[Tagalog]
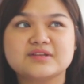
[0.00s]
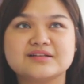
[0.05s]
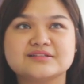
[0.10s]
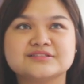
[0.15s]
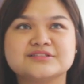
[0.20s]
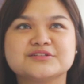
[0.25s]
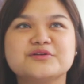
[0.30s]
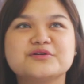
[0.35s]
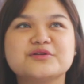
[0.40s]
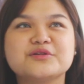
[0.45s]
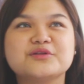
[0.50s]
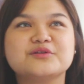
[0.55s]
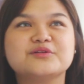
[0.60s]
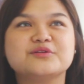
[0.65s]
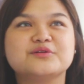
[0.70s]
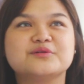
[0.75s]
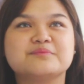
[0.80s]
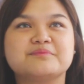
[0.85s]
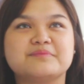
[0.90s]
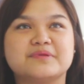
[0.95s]
siguro yun
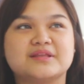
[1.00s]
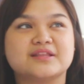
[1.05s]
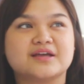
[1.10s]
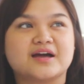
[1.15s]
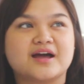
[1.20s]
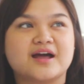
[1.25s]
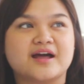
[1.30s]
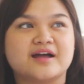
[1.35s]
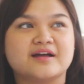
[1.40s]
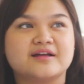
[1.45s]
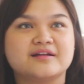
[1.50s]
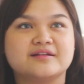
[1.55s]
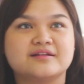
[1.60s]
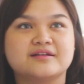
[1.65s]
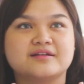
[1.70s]
yung pinaka